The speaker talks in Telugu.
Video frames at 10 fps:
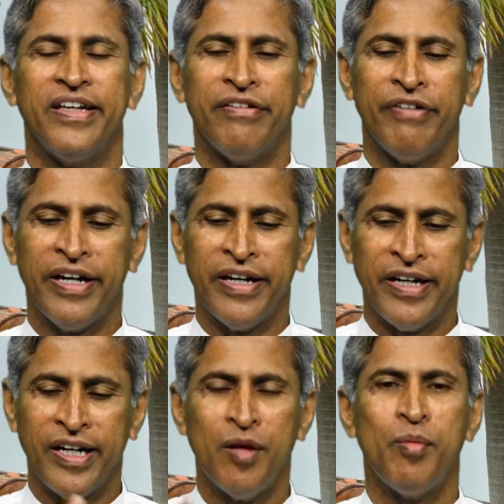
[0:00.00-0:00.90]

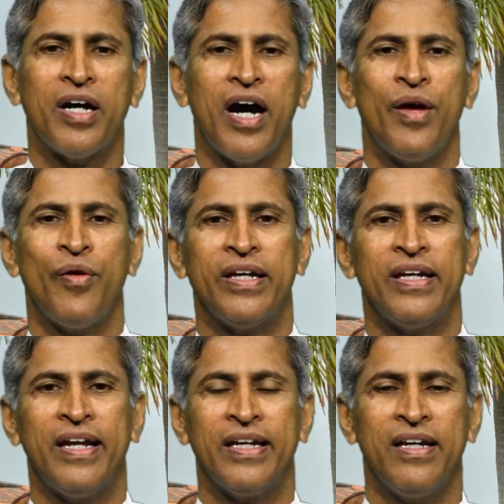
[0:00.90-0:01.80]
ఇవన్నీ మీకు
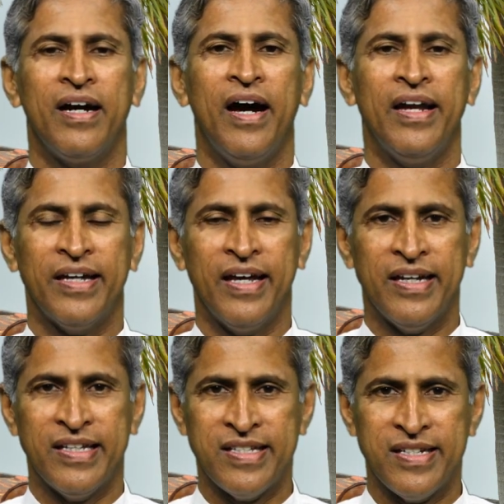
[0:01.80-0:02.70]
ఆరోగ్యానికి హాని
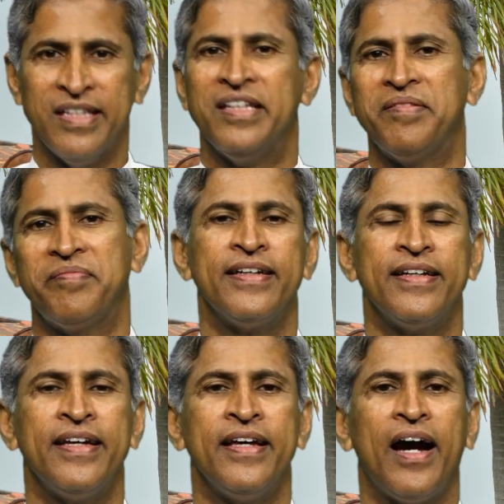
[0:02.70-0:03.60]
కలిగించేది
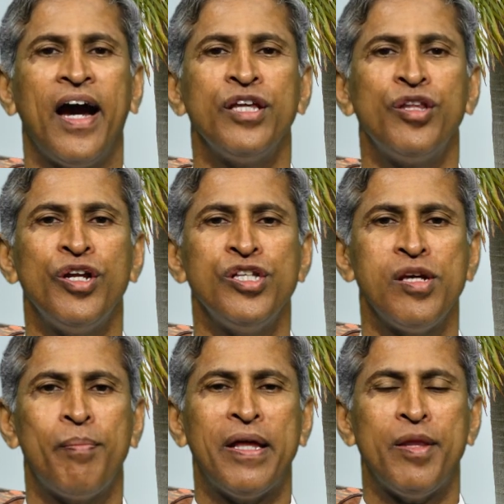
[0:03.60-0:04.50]
ఈ ఐదు
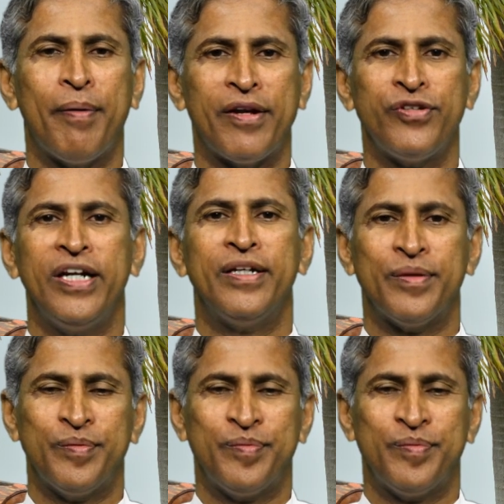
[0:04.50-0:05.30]
నుంచి పది పర్సెంట్